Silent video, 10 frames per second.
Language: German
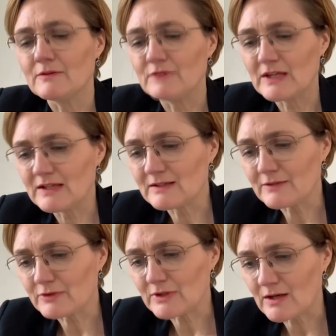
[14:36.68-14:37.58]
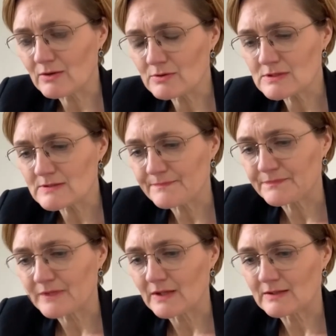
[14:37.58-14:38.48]
Wir gehen davon aus,
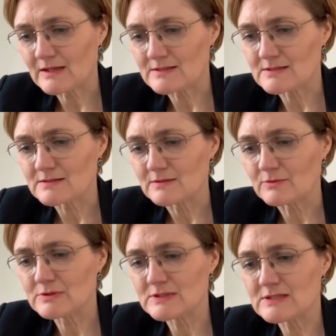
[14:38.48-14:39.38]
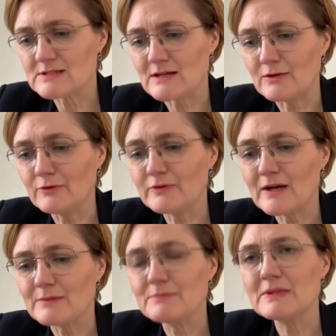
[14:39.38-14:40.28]
dass uns diese
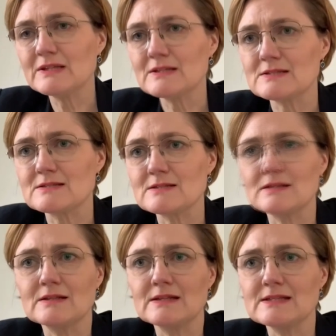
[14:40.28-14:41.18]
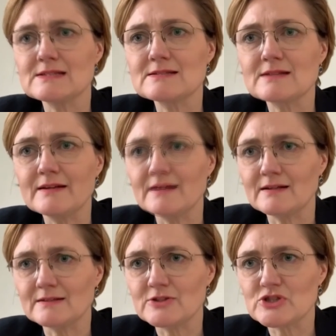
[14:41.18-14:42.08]
Aufgabe mindestens in den nächsten drei
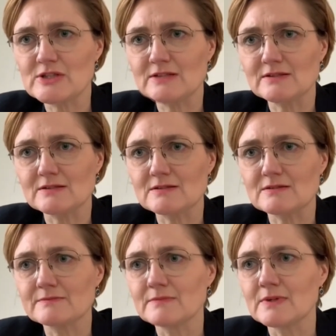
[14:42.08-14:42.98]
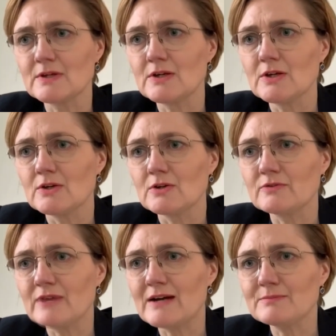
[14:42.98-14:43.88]
Jahren gestellt ist. Und
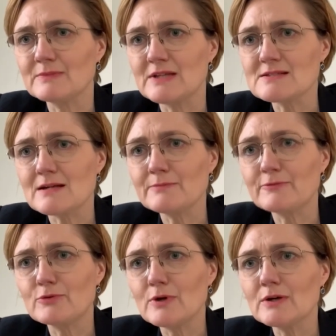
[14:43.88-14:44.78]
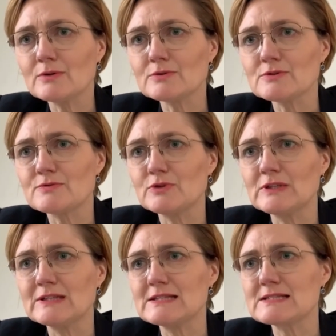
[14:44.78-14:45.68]
wir haben deshalb vor, uns für
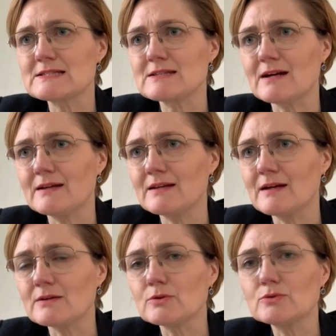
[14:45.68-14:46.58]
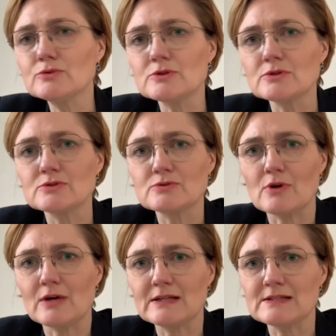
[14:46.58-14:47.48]
die nächsten drei Jahre gut zu
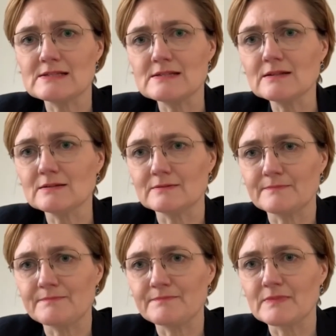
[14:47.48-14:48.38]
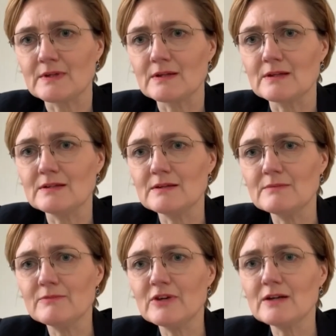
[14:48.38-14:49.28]
organisieren,
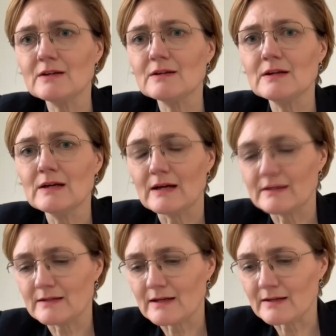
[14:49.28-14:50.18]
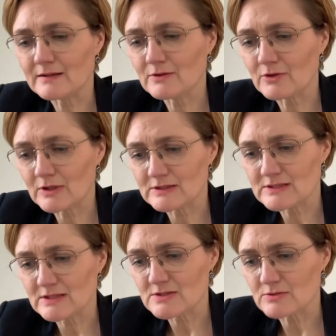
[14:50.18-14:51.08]
indem wir eine eigene
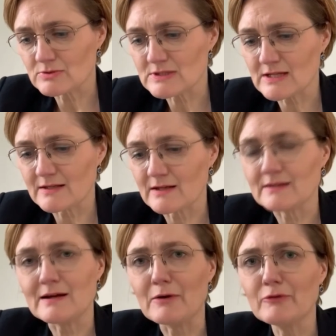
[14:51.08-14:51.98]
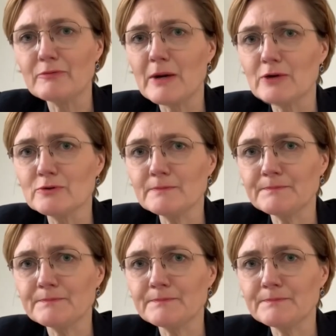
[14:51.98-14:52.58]
Organisationseinheit aufbauen